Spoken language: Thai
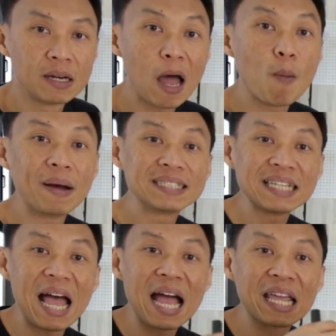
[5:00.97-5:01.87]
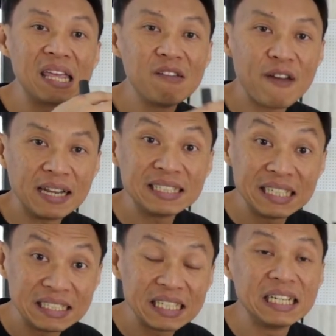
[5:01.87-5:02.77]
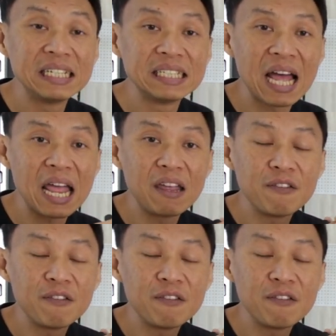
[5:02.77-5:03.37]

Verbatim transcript: เรามาสร้างอีเวนต์จริงๆใน